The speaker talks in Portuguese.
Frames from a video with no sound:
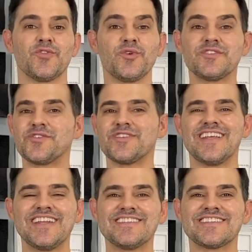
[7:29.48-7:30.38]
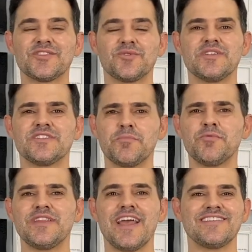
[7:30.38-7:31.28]
Todos são excelentes cantores. Se eu
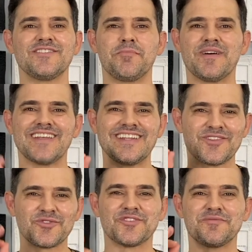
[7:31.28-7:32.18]
pudesse, eu passaria todos